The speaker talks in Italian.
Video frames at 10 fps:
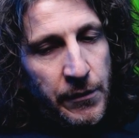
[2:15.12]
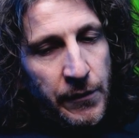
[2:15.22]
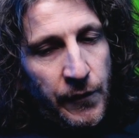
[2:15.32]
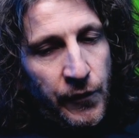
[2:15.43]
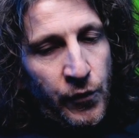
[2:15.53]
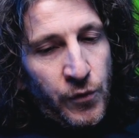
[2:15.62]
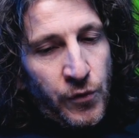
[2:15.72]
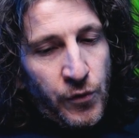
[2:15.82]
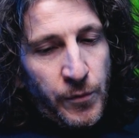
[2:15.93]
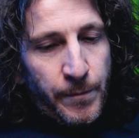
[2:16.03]

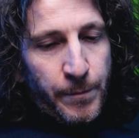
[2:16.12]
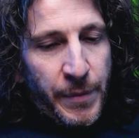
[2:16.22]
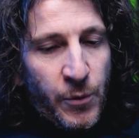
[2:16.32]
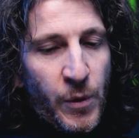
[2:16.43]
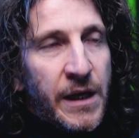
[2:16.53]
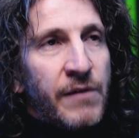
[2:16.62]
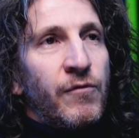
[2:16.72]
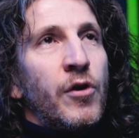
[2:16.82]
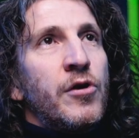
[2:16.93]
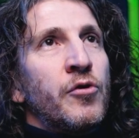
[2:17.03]
sono per quelli che
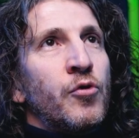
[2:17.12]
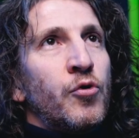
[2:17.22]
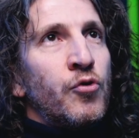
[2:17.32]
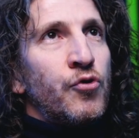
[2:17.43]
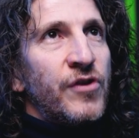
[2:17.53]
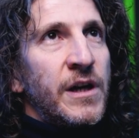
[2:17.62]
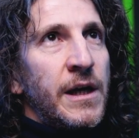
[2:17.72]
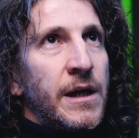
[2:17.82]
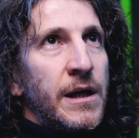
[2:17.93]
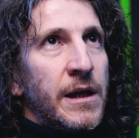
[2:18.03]
vogliono
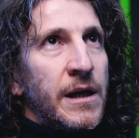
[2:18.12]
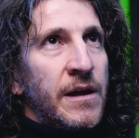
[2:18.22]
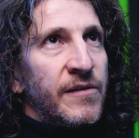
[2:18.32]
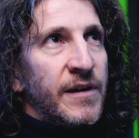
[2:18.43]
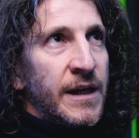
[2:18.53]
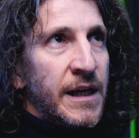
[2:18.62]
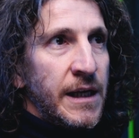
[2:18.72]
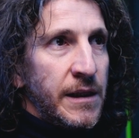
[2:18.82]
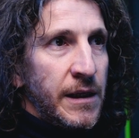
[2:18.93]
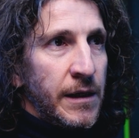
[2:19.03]
conoscere i
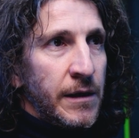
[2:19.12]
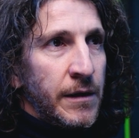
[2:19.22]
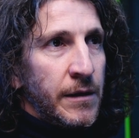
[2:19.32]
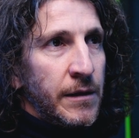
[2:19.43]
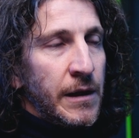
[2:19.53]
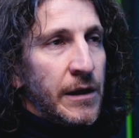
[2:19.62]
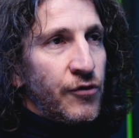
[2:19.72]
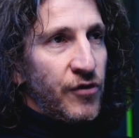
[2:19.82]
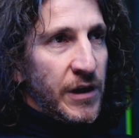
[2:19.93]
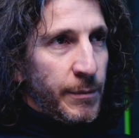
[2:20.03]
segreti del
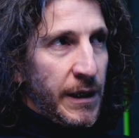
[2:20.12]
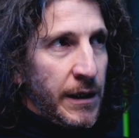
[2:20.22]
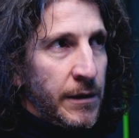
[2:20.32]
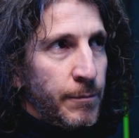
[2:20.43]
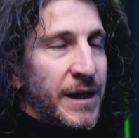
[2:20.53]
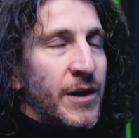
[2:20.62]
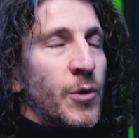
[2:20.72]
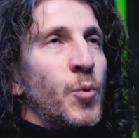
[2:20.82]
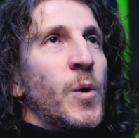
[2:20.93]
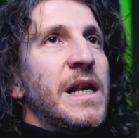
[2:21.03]
cinema, per
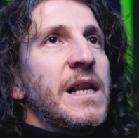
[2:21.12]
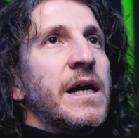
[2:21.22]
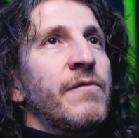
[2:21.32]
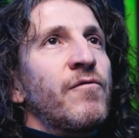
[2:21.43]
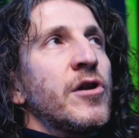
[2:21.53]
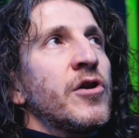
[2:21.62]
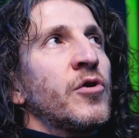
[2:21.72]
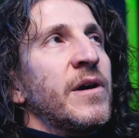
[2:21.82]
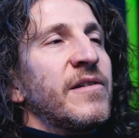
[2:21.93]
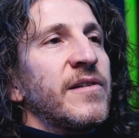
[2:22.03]
quelli che
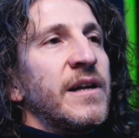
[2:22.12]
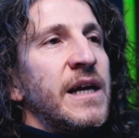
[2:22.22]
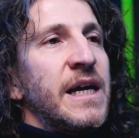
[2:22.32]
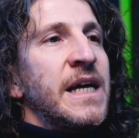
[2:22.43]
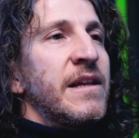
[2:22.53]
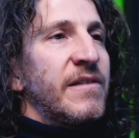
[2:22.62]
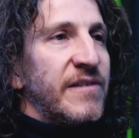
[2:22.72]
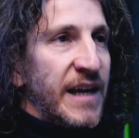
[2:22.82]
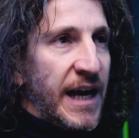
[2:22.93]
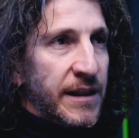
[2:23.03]
vogliono essere
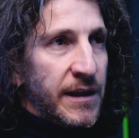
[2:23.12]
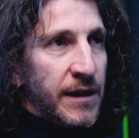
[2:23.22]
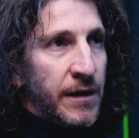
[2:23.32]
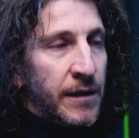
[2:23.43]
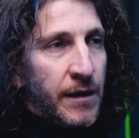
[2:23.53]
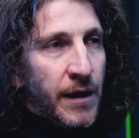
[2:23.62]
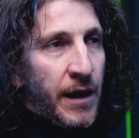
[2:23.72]
iniziati a